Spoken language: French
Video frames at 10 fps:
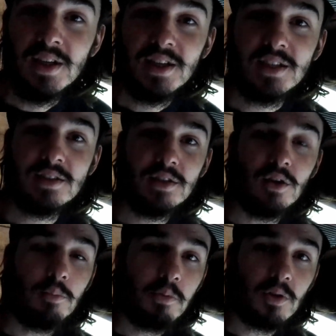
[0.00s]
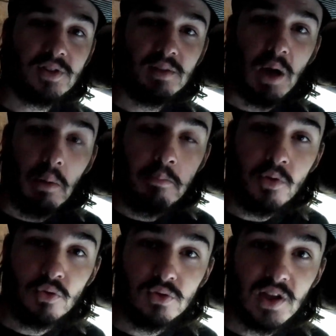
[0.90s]
Et c'est euh, planter bah,
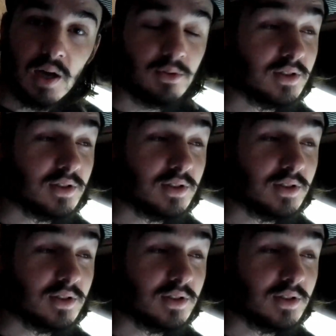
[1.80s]
beaucoup d'arbres.